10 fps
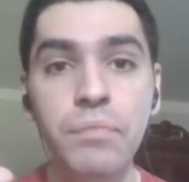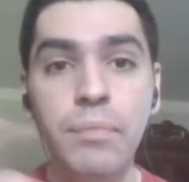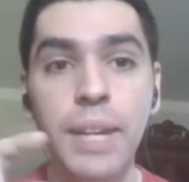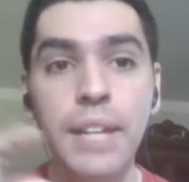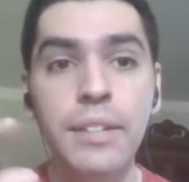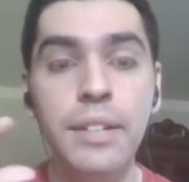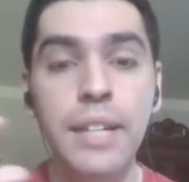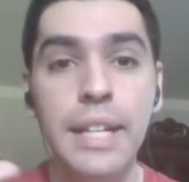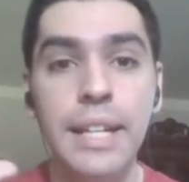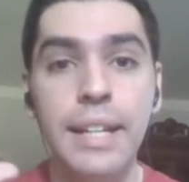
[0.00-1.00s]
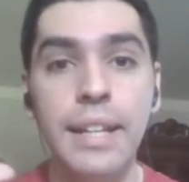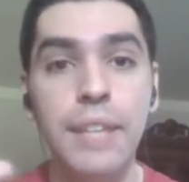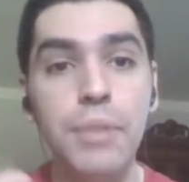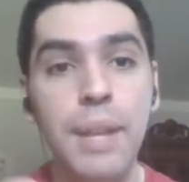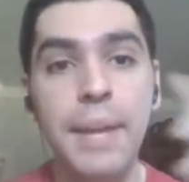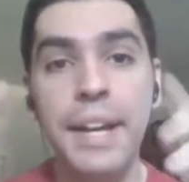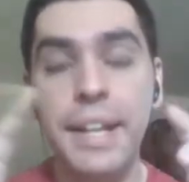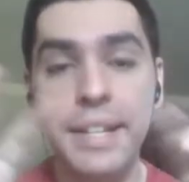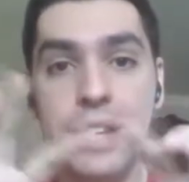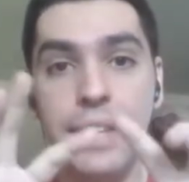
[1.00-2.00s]
¿vale? Es una imagen
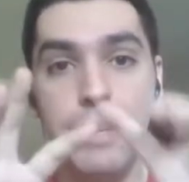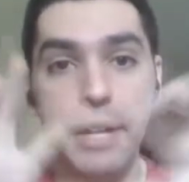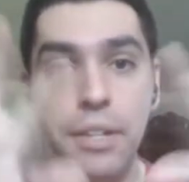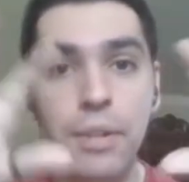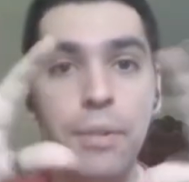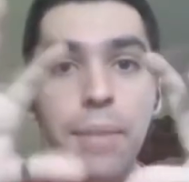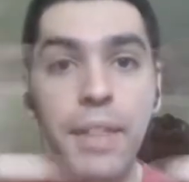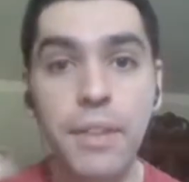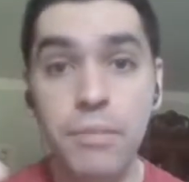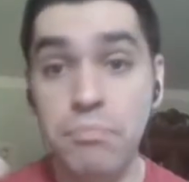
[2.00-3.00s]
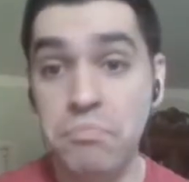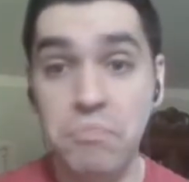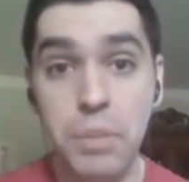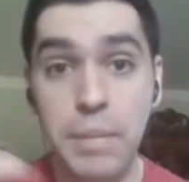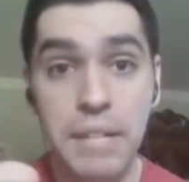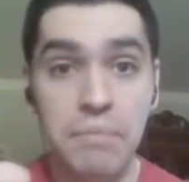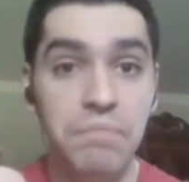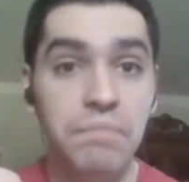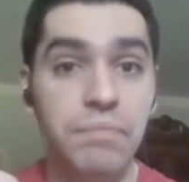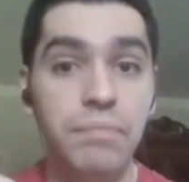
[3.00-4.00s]
que sea tamaño vídeo, normal,
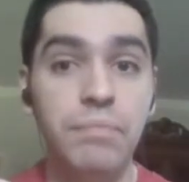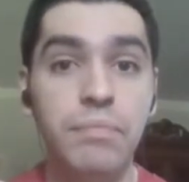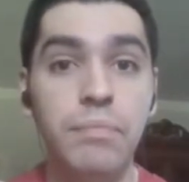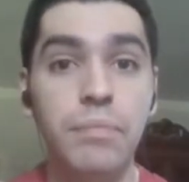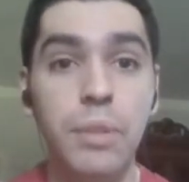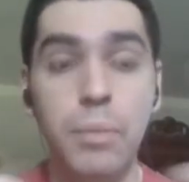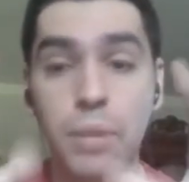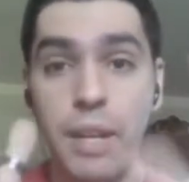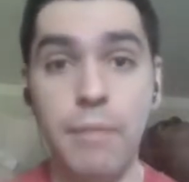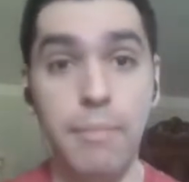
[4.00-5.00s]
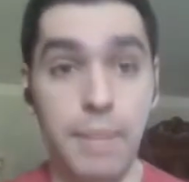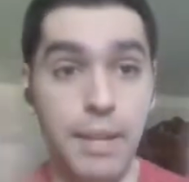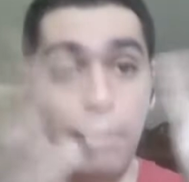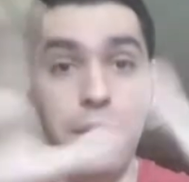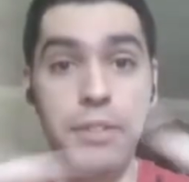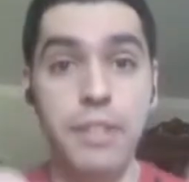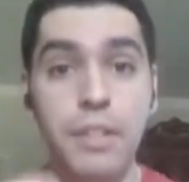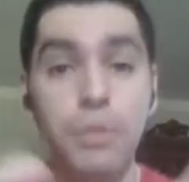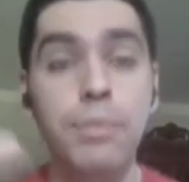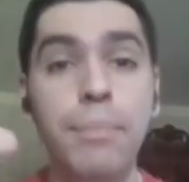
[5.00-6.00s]
como el vídeo este
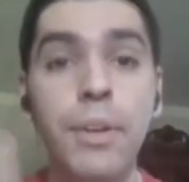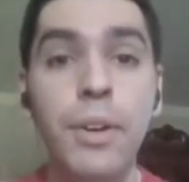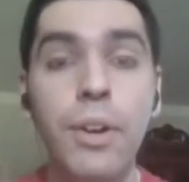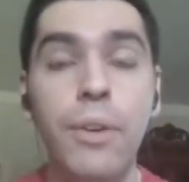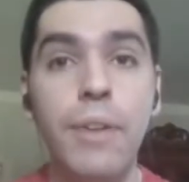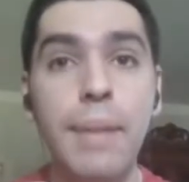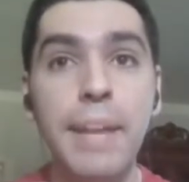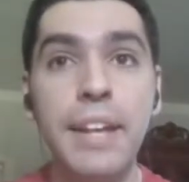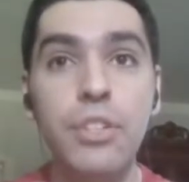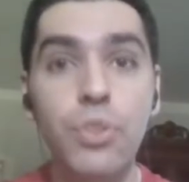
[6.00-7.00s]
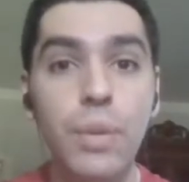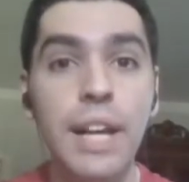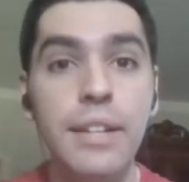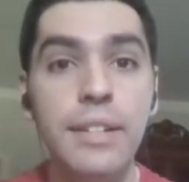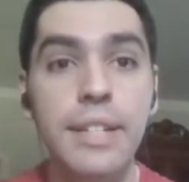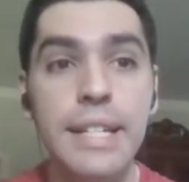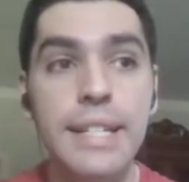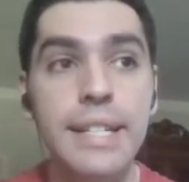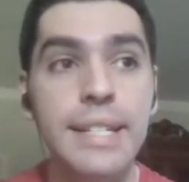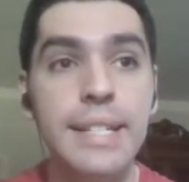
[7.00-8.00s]
de YouTube. Una imagen chula.
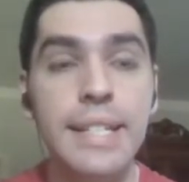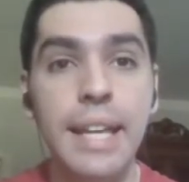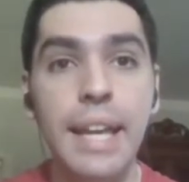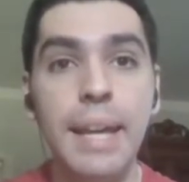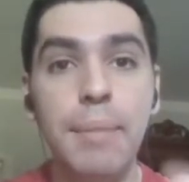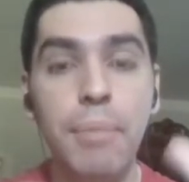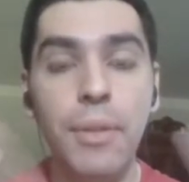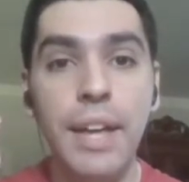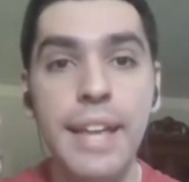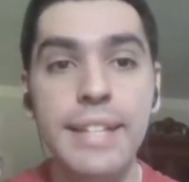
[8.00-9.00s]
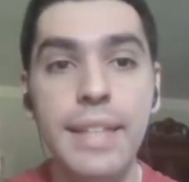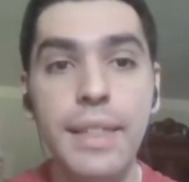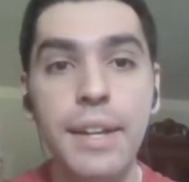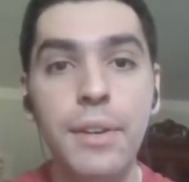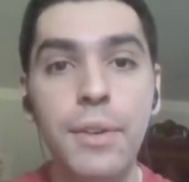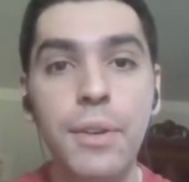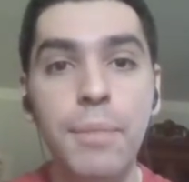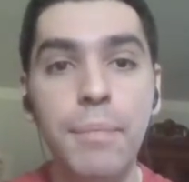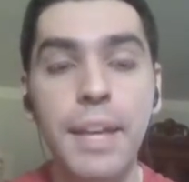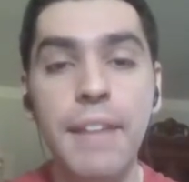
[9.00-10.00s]
Si podéis hacerlo
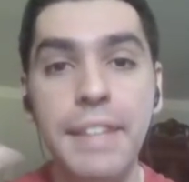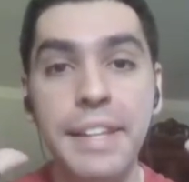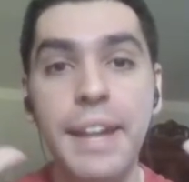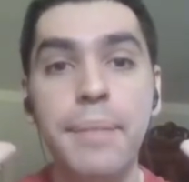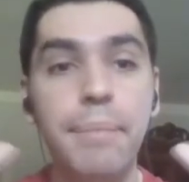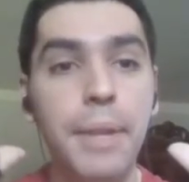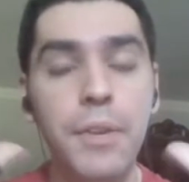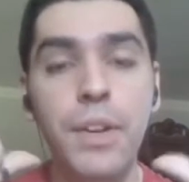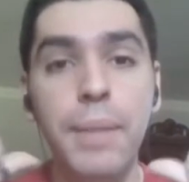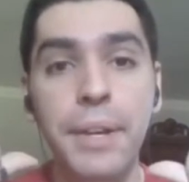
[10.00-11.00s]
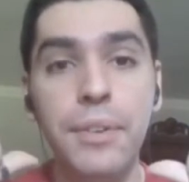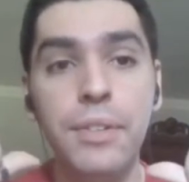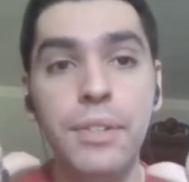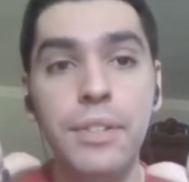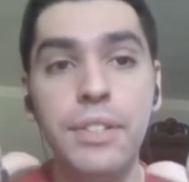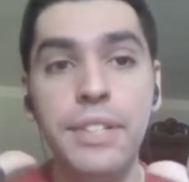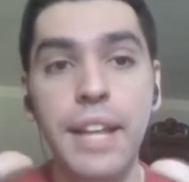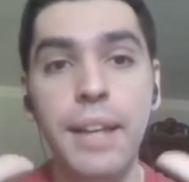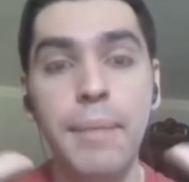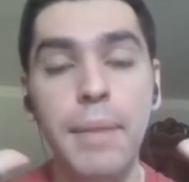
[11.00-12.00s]
con mi avatar, mejor que mejor. Si
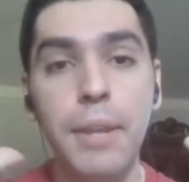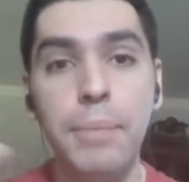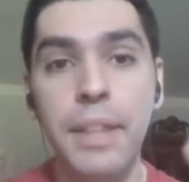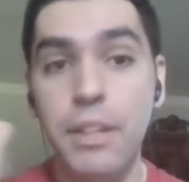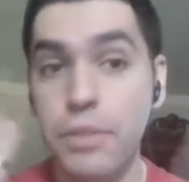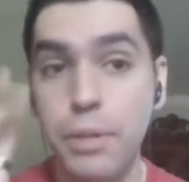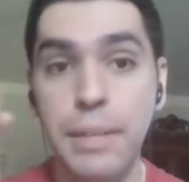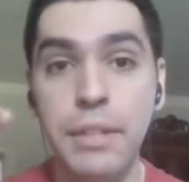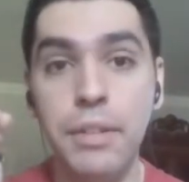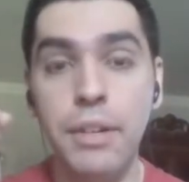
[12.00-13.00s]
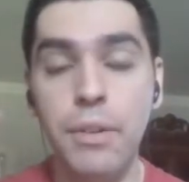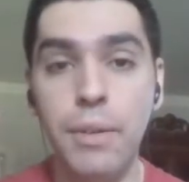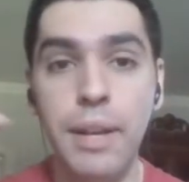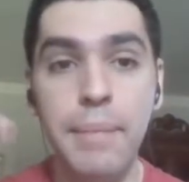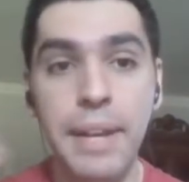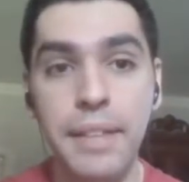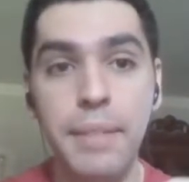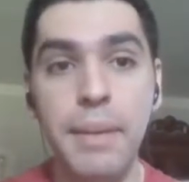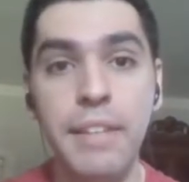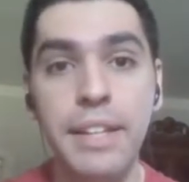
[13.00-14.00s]
alguien me lo pide, yo se lo mando. Tengo la imagen
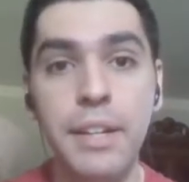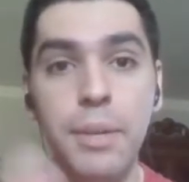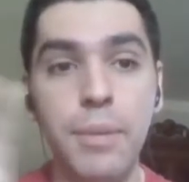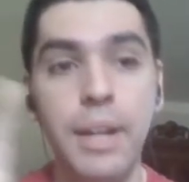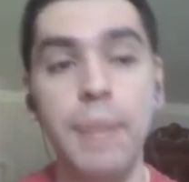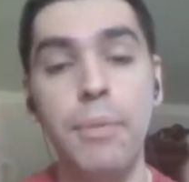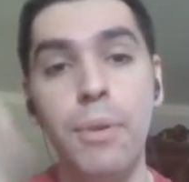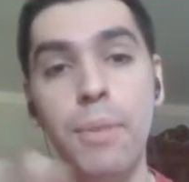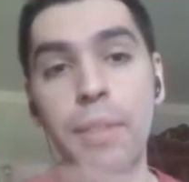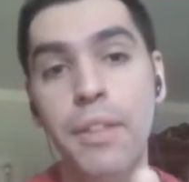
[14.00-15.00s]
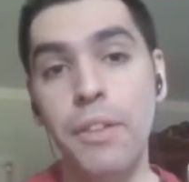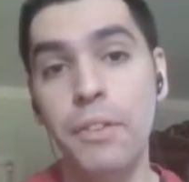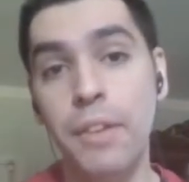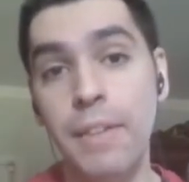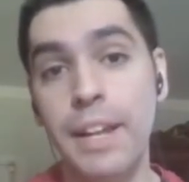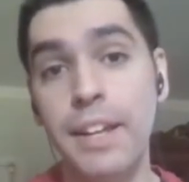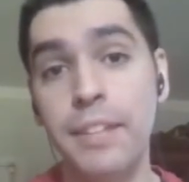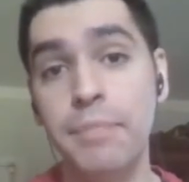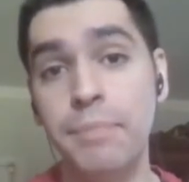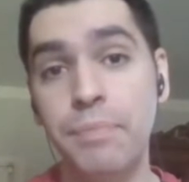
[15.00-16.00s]
de mi avatar, como la que pongo en medio de los niveles